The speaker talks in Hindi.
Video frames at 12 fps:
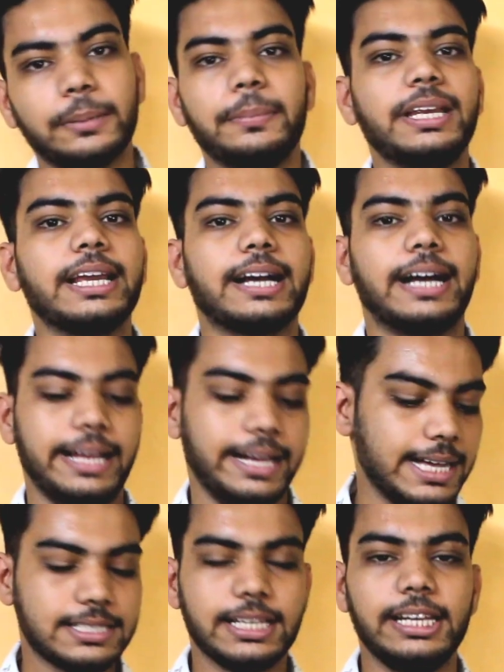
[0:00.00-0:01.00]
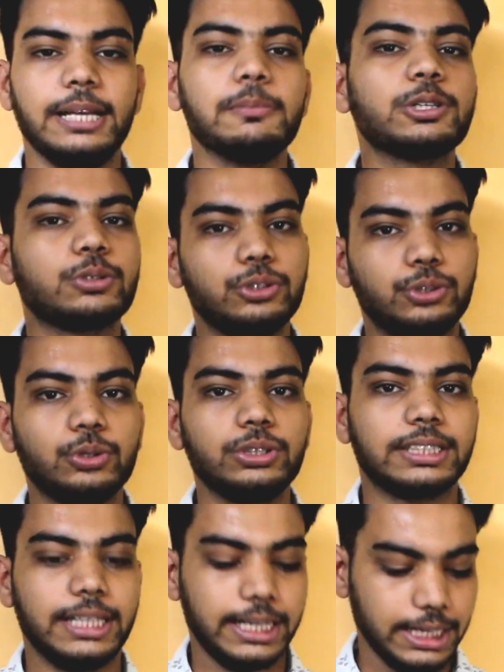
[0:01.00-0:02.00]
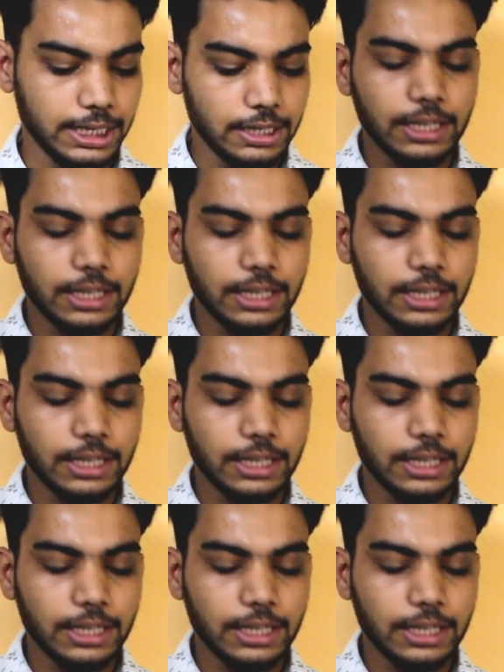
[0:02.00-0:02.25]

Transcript: तभी ये खाएगा ऐसा नहीं है मैं इसको जो इसके